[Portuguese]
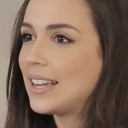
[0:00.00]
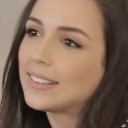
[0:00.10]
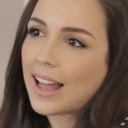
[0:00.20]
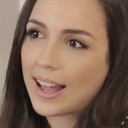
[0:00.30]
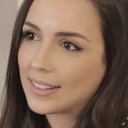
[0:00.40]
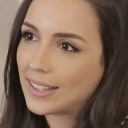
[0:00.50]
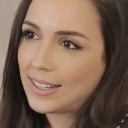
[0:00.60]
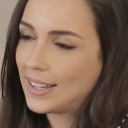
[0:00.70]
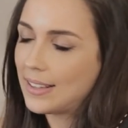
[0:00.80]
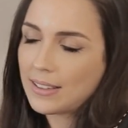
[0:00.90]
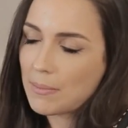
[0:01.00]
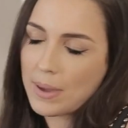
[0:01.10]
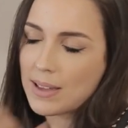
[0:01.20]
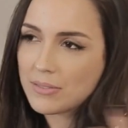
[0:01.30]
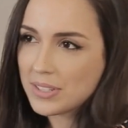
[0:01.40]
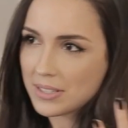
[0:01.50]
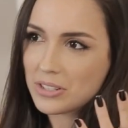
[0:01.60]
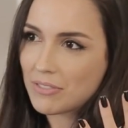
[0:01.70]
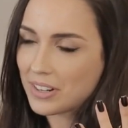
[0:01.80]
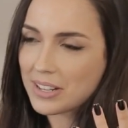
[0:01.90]
em nada e também não
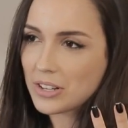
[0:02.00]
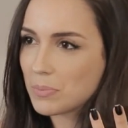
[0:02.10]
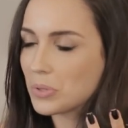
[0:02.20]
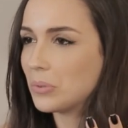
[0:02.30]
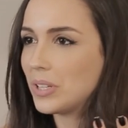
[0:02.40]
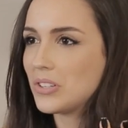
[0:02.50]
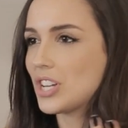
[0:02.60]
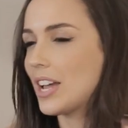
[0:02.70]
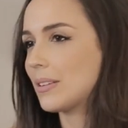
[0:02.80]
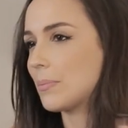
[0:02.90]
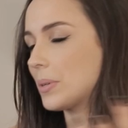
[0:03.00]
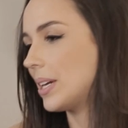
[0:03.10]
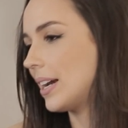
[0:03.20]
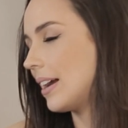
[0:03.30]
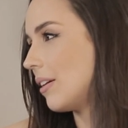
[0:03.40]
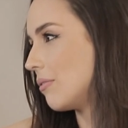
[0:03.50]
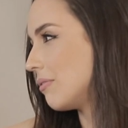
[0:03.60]
existe verdade absoluta em dieta, porque cada